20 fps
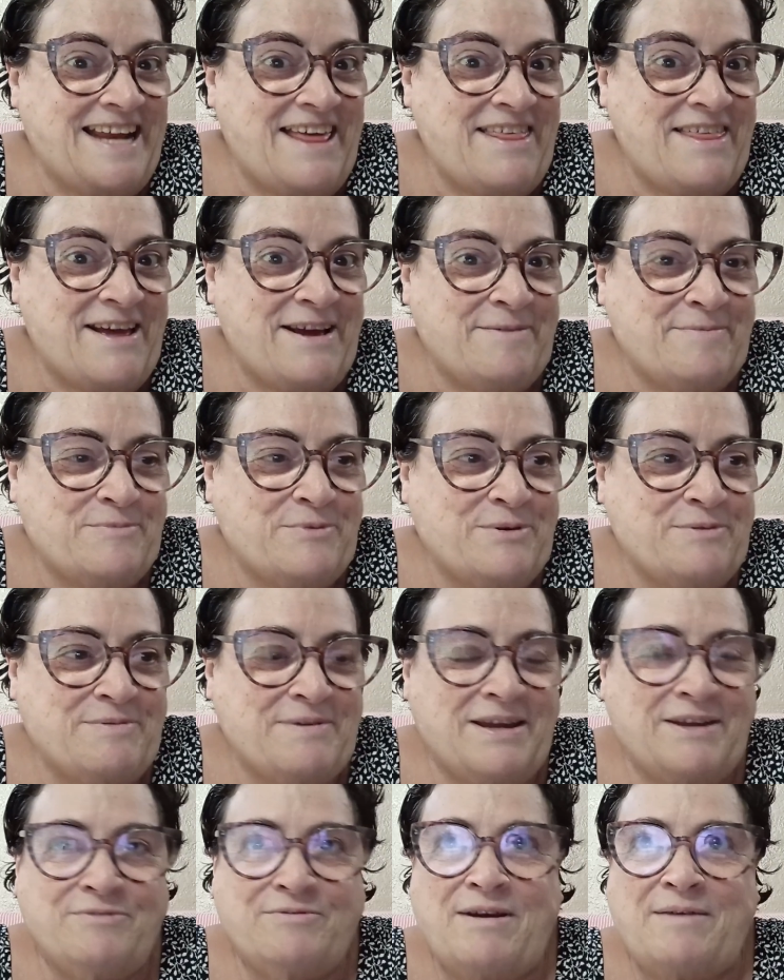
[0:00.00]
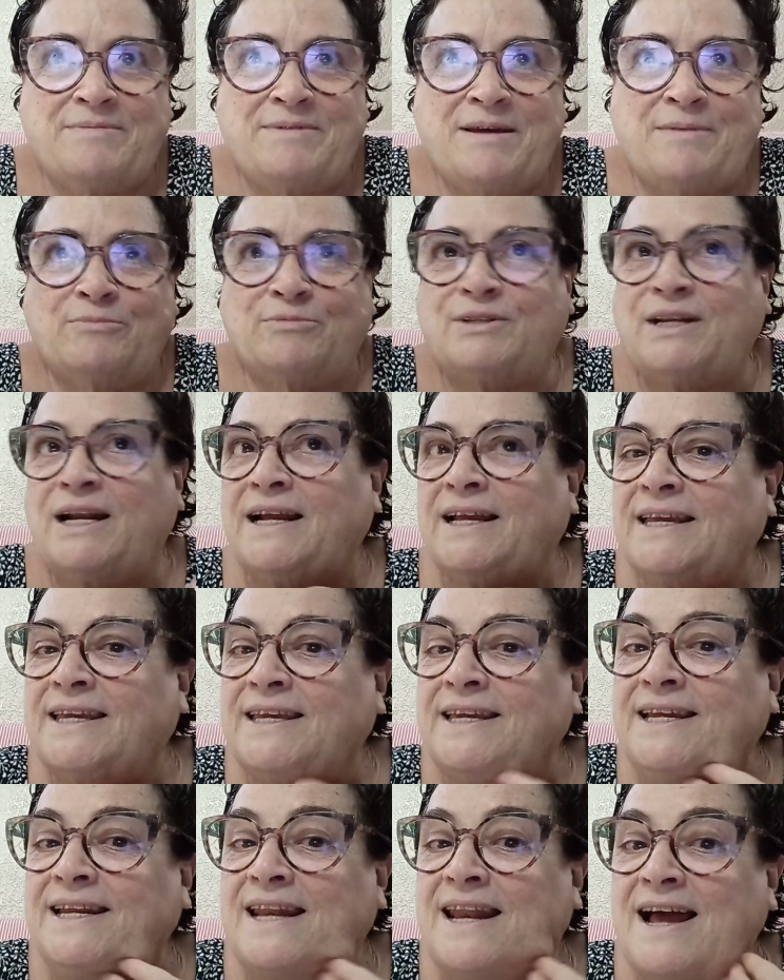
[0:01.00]
y nada, muy bien, una vida muy
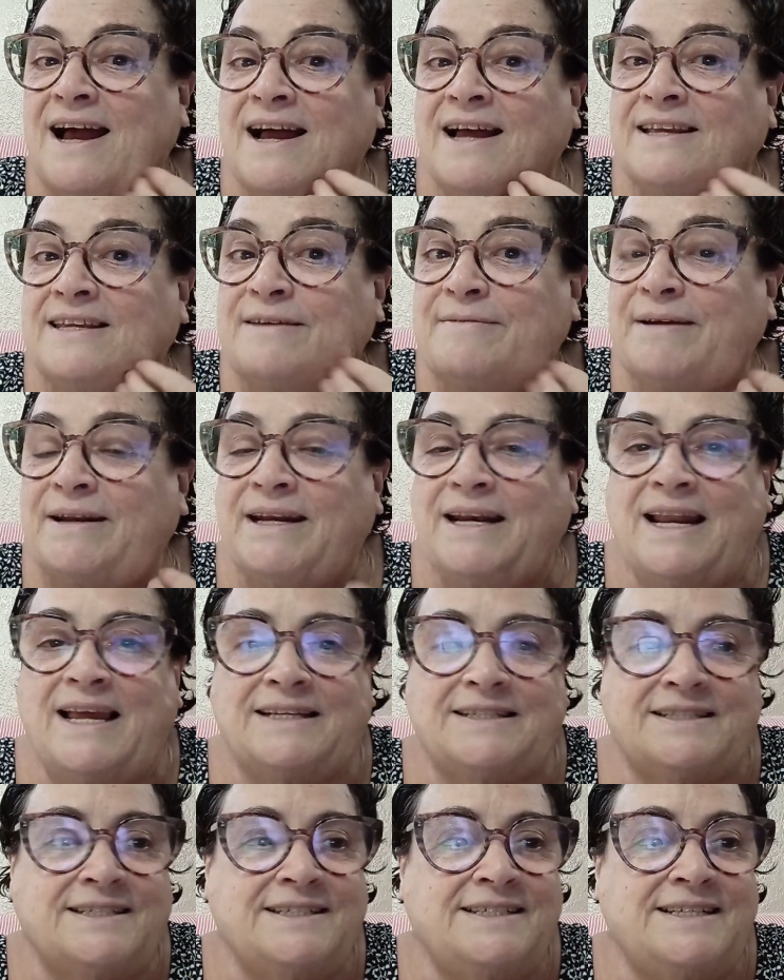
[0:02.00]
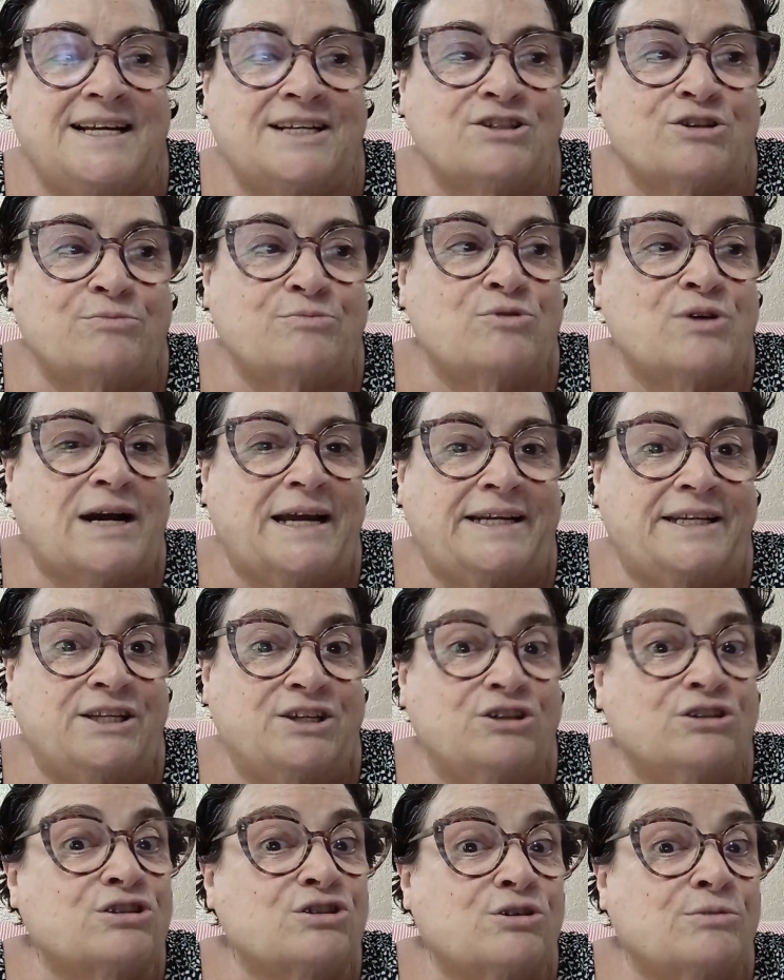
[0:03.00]
tranquila, llevan en las islas, son muy
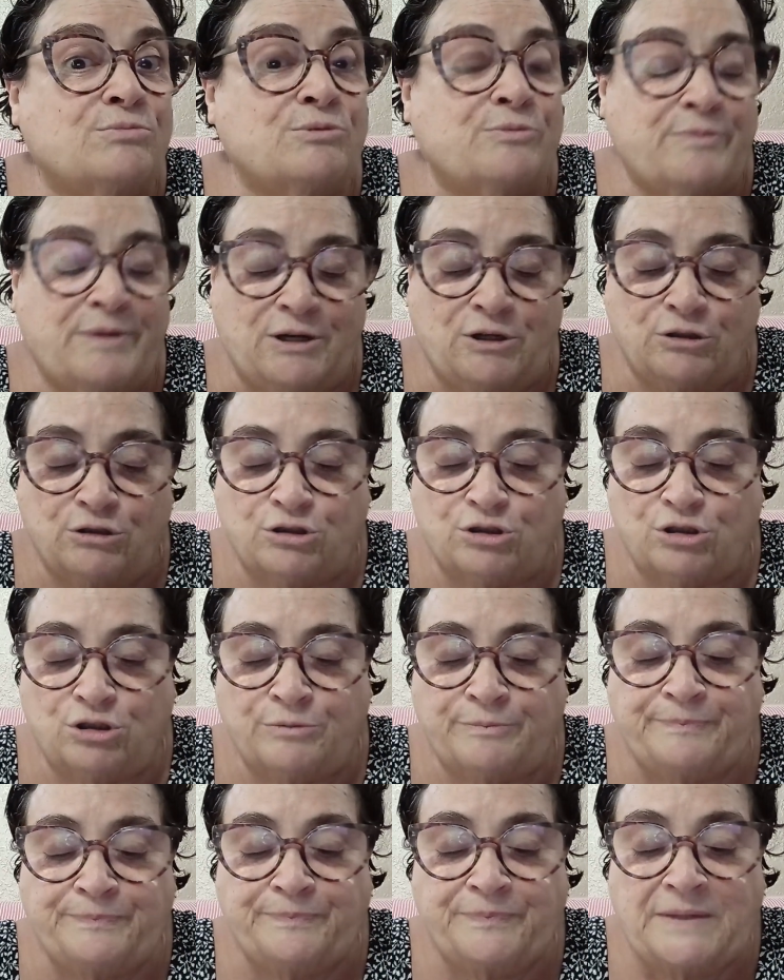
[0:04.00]
cariñosos, muy melosos.